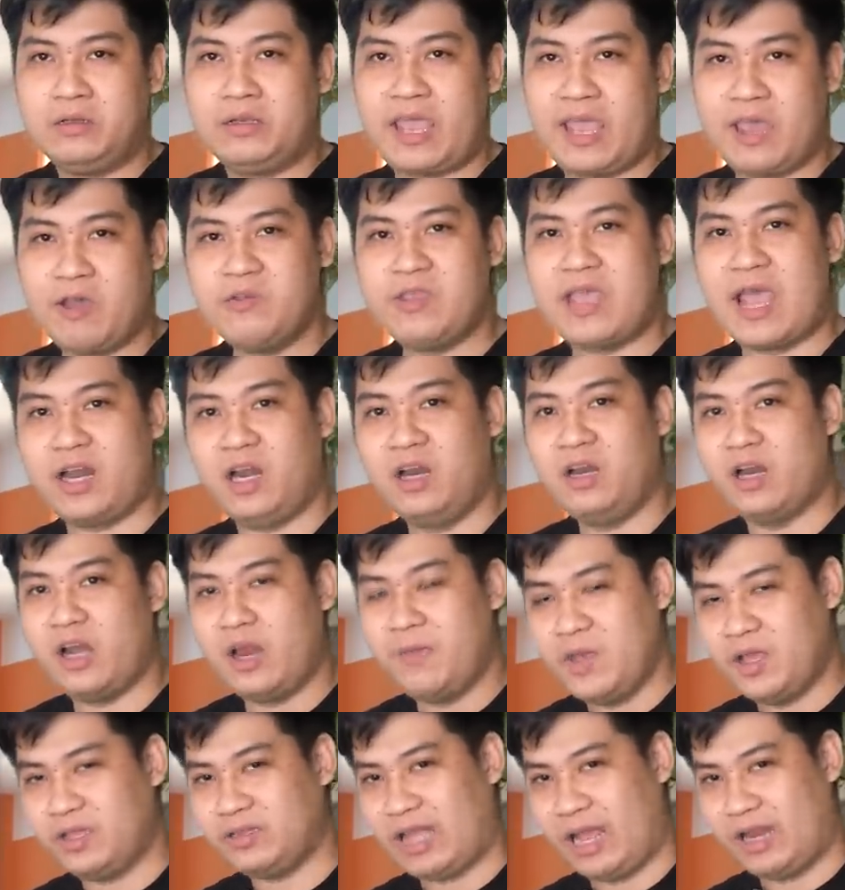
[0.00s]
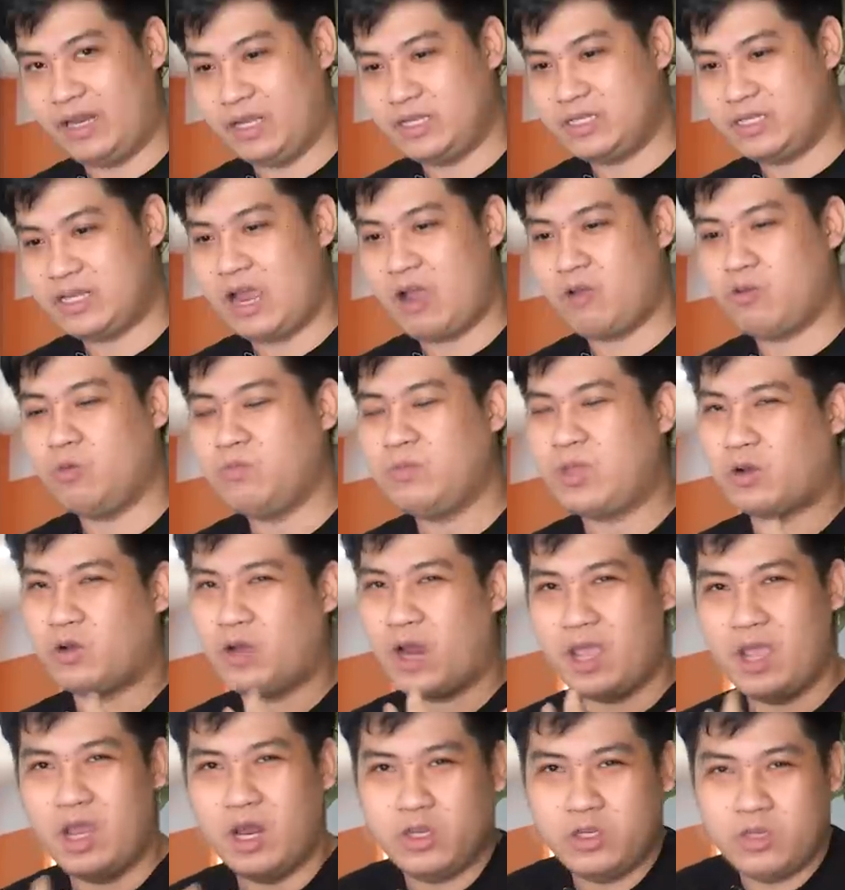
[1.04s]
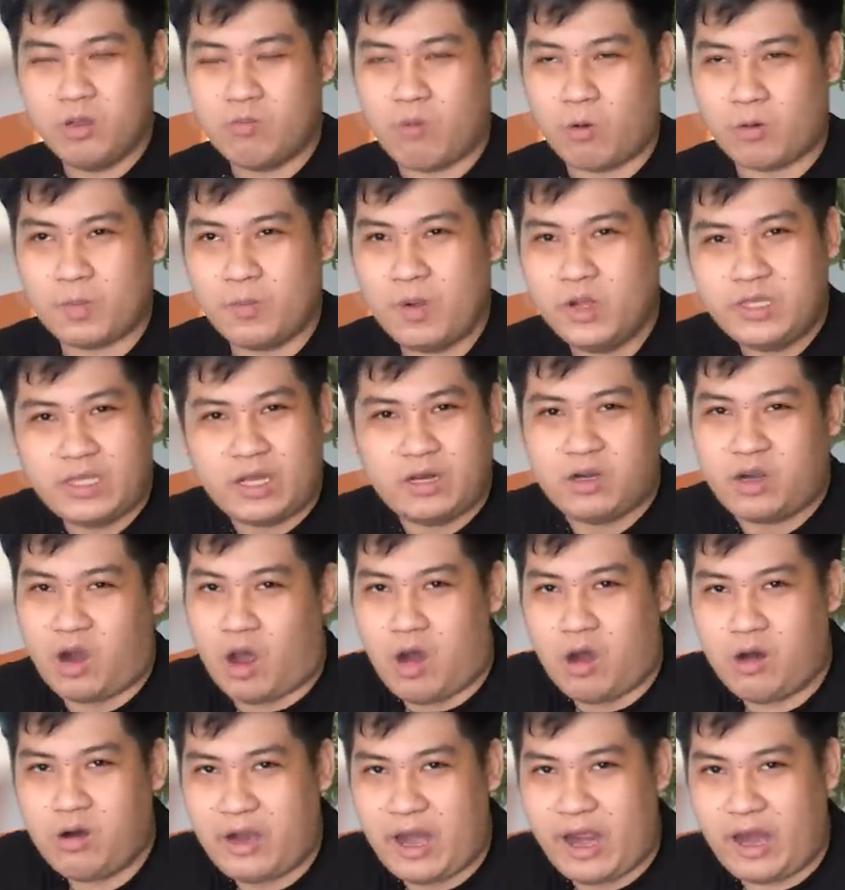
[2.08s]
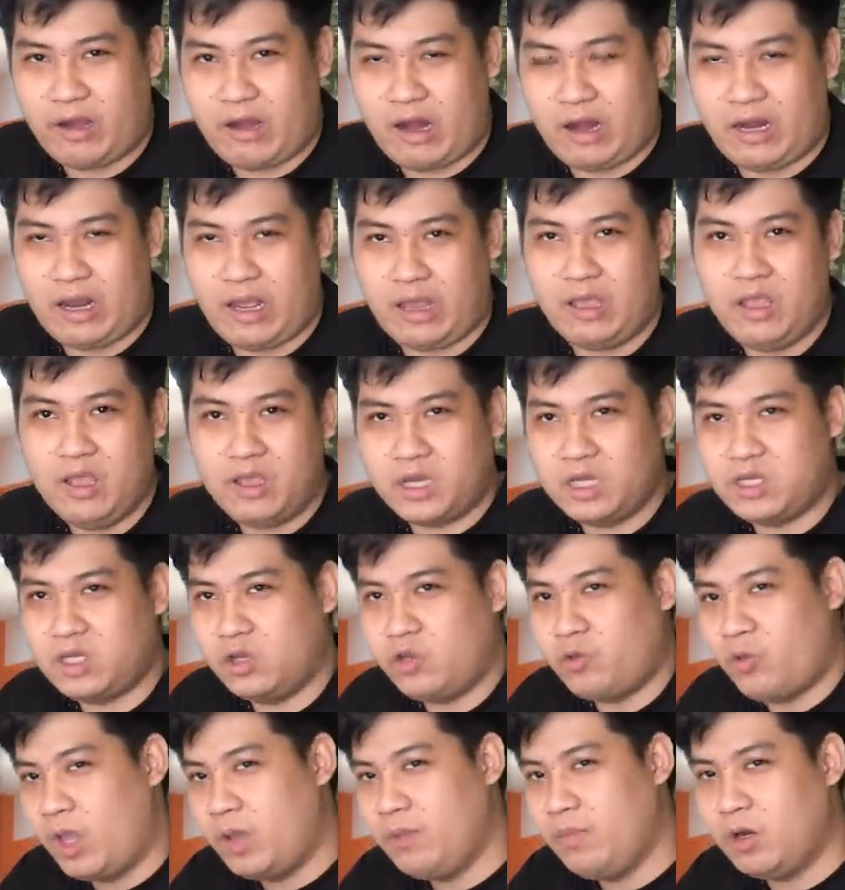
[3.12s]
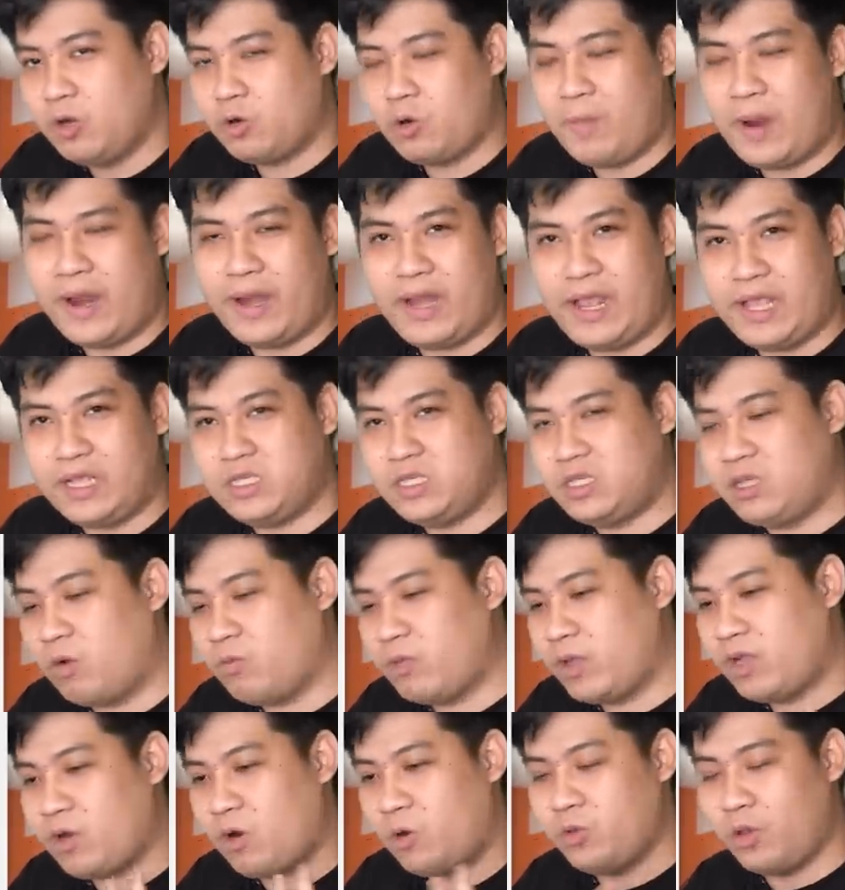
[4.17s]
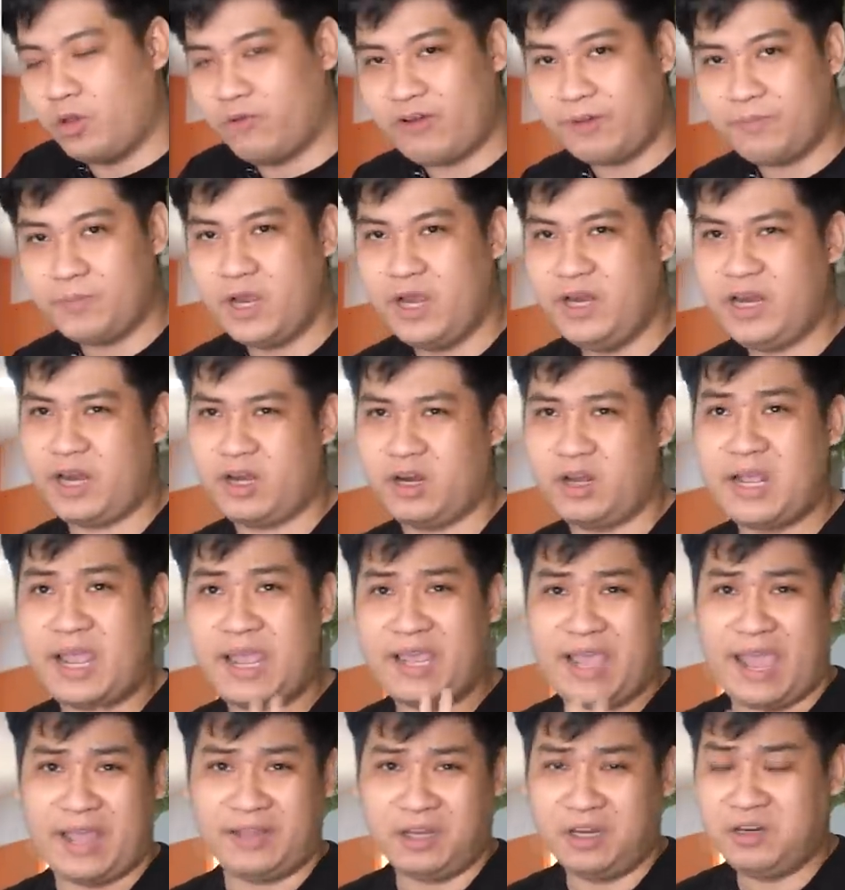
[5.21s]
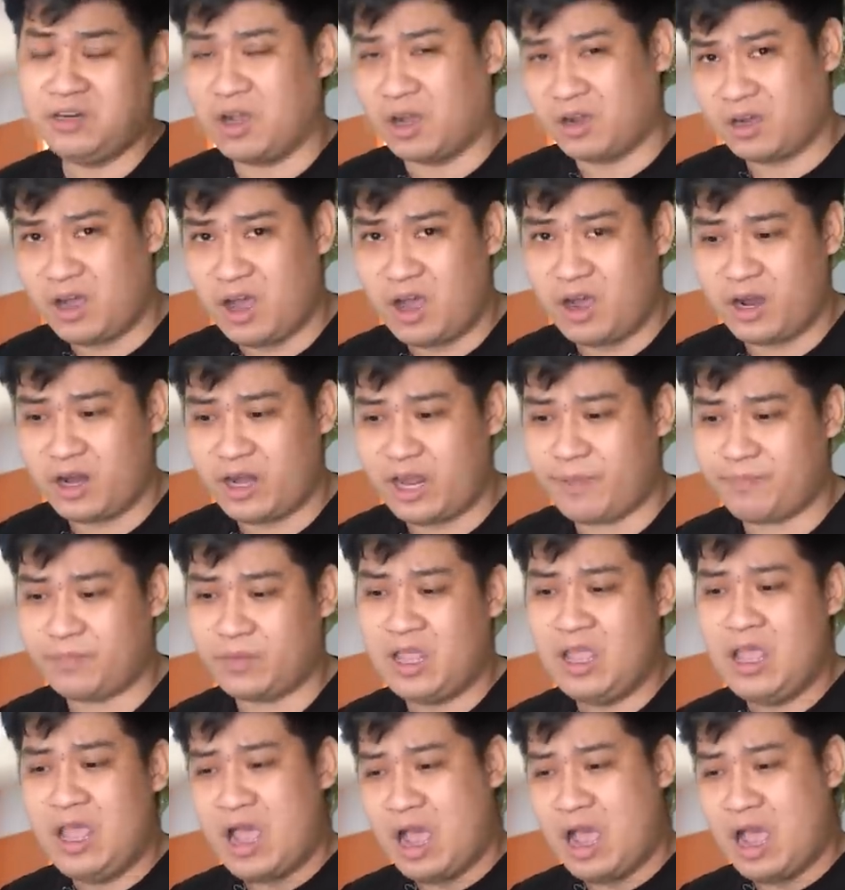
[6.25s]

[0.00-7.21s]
kéo dài đến thời điểm hiện tại thì sao chúng ta có thể hình dung một cái bức tranh rõ ràng rằng là cái sự chuyển mình của Binance trong cái câu chuyện pháp lý này nó ngày càng tích cực hơn anh em